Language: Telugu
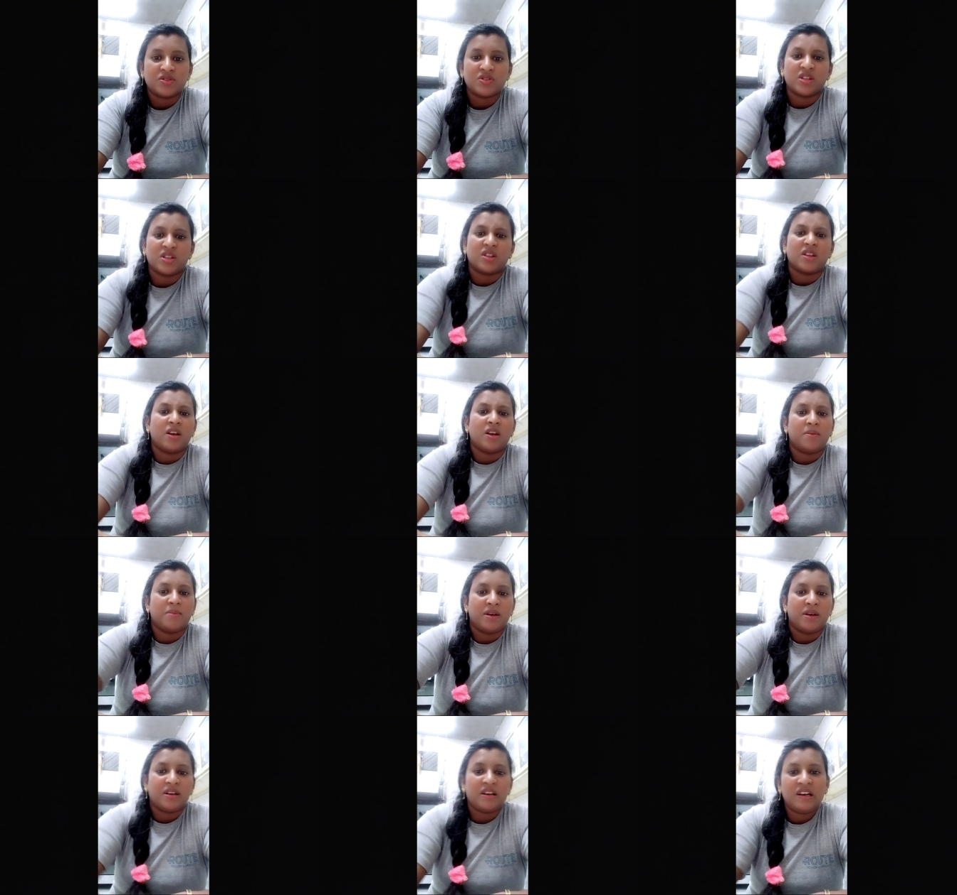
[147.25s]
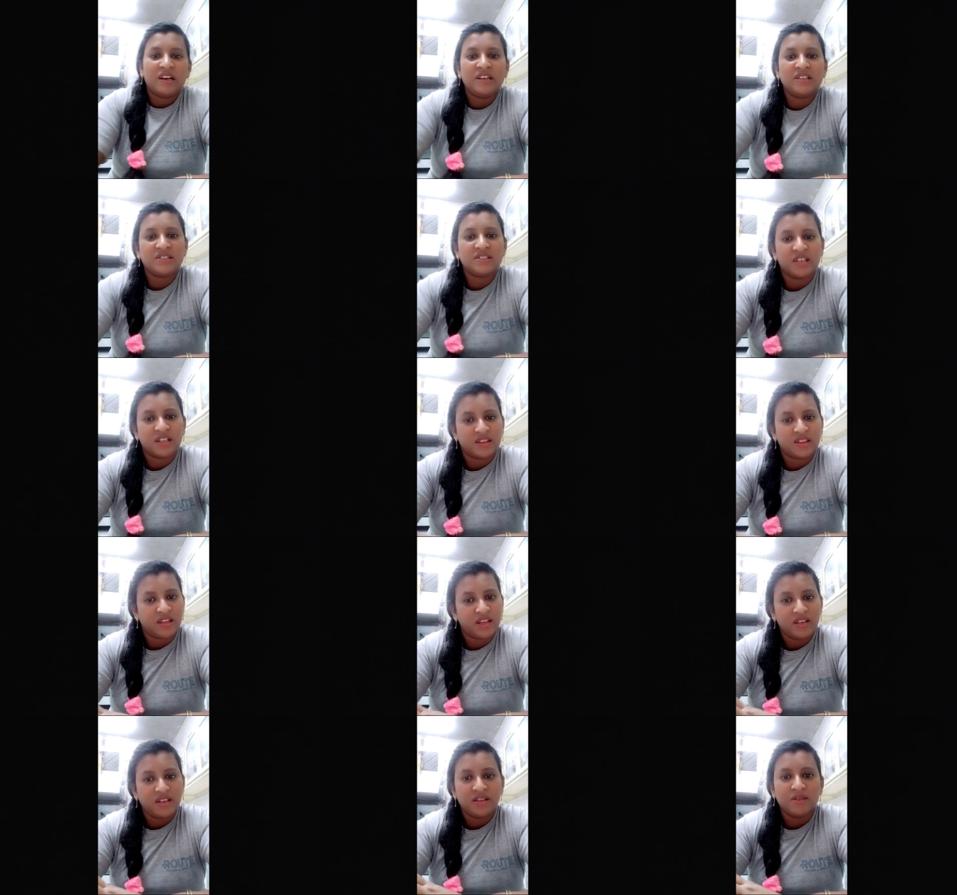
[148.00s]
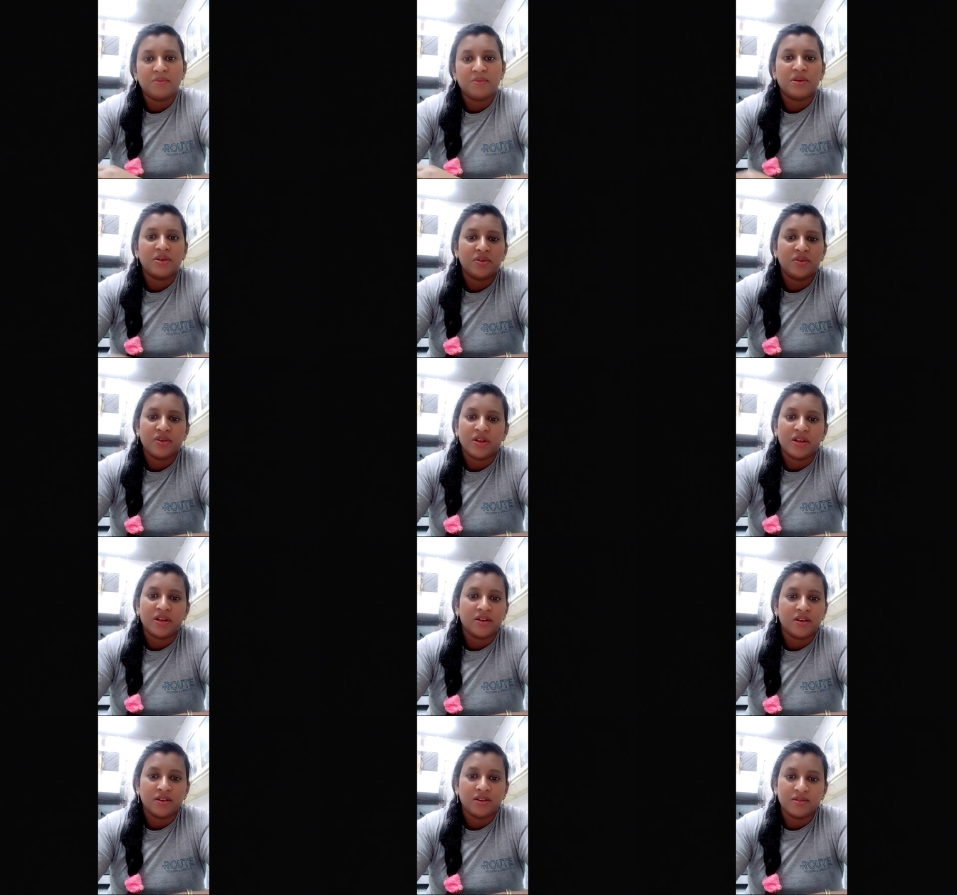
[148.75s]
చెత్తగా మాట్లాడి చెత్త ఇది మీరు
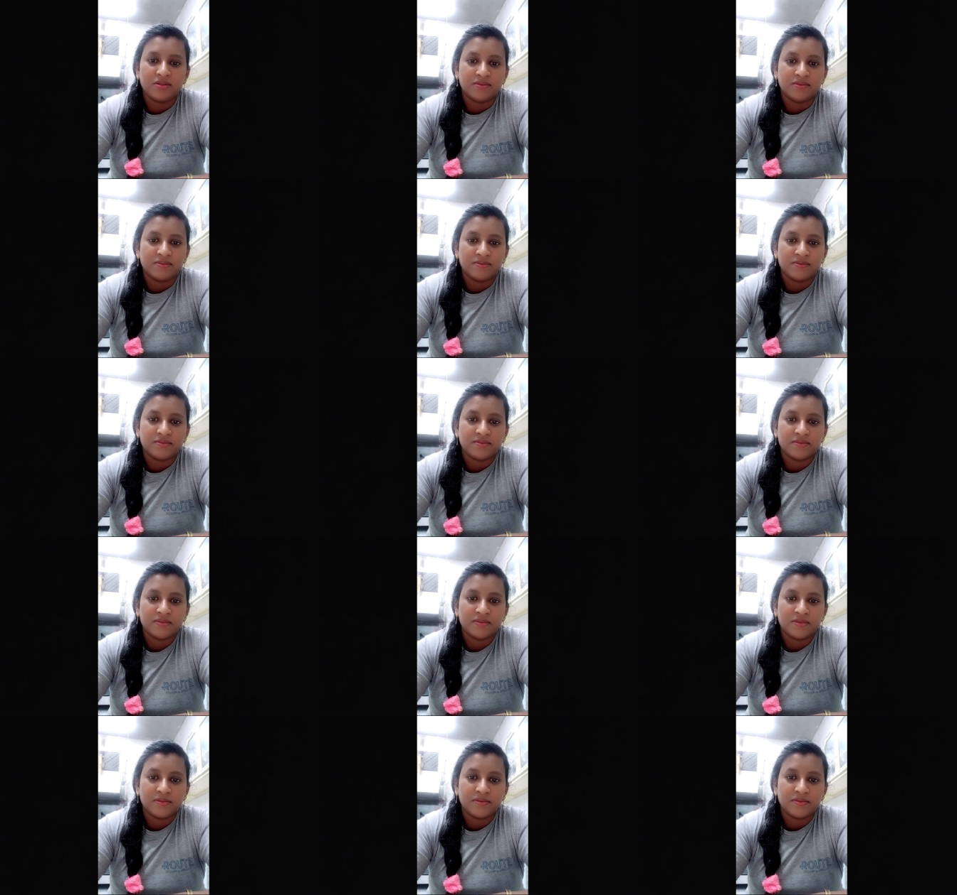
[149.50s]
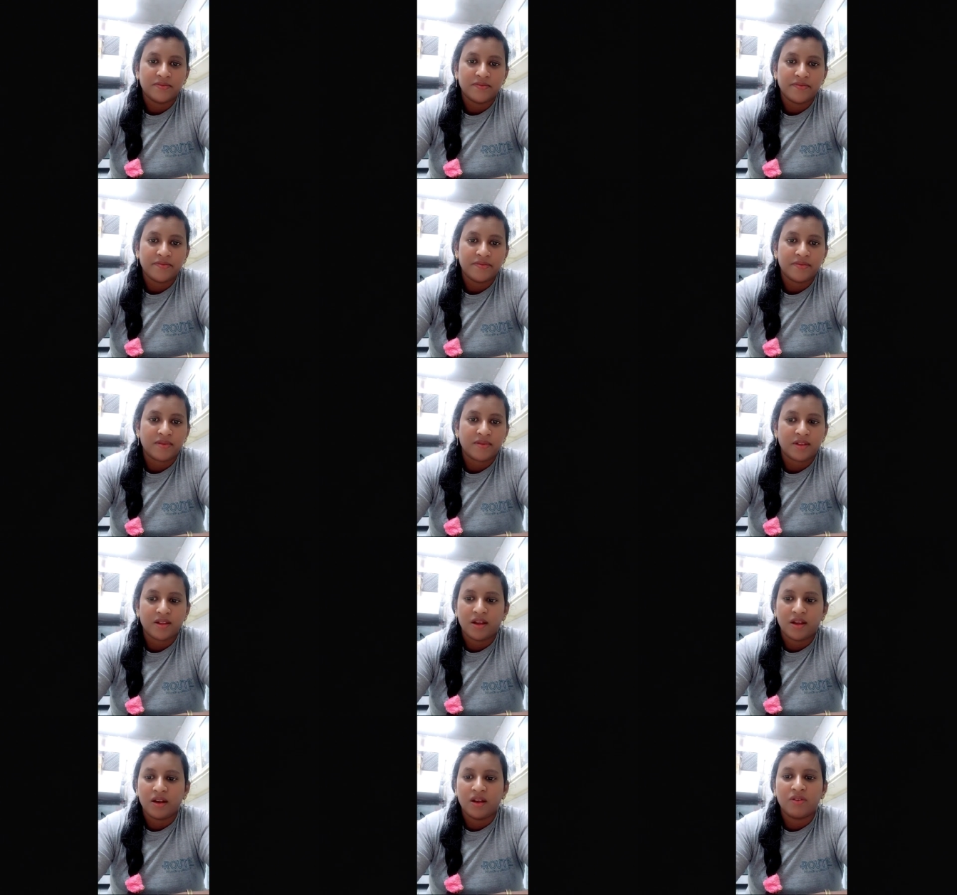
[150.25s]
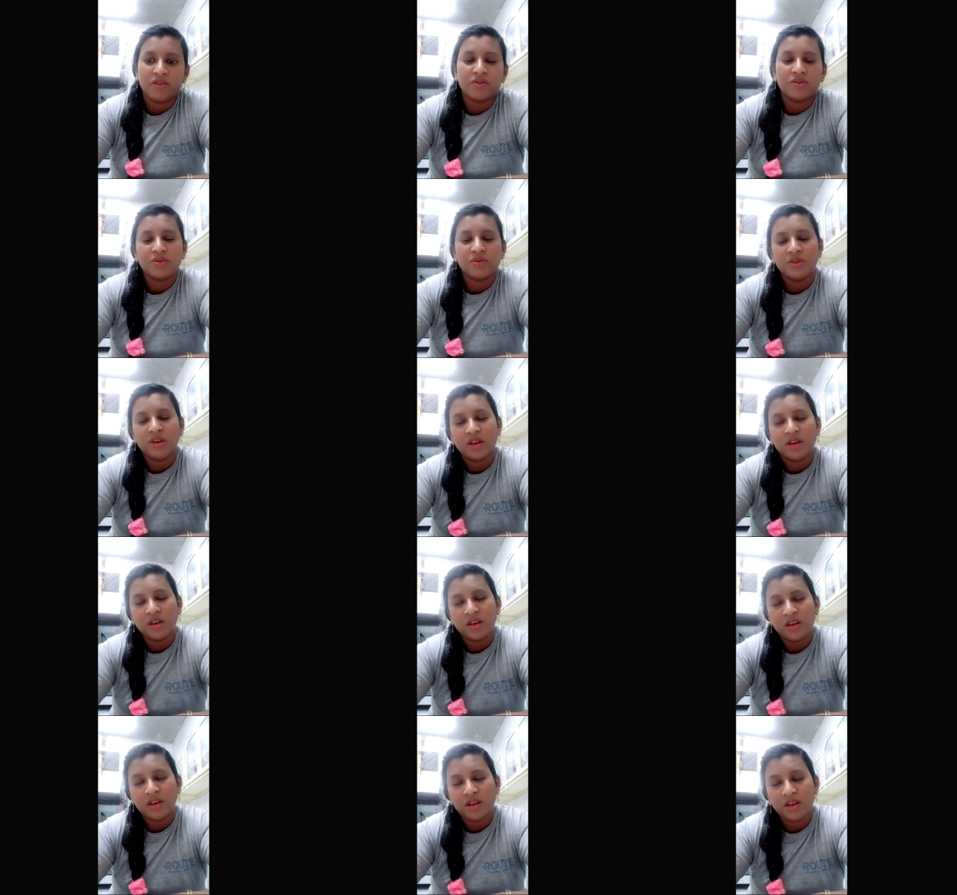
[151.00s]
నేను కాదు నన్ను ఎవరు
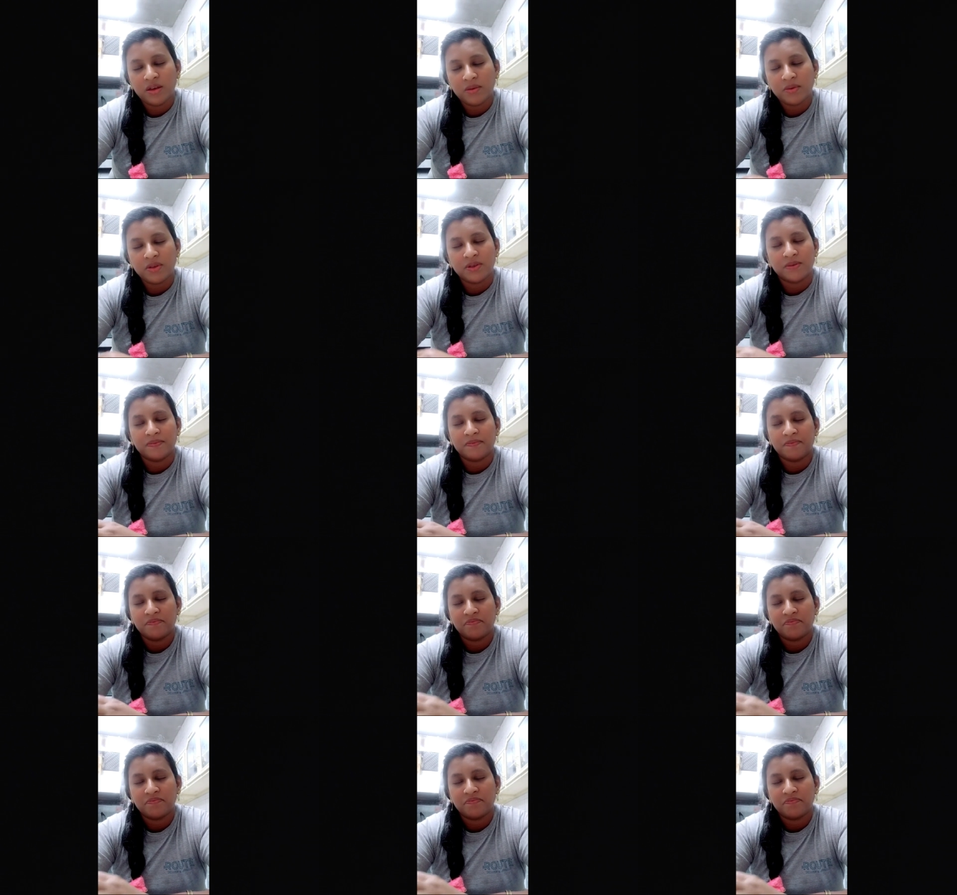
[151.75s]
ఏమి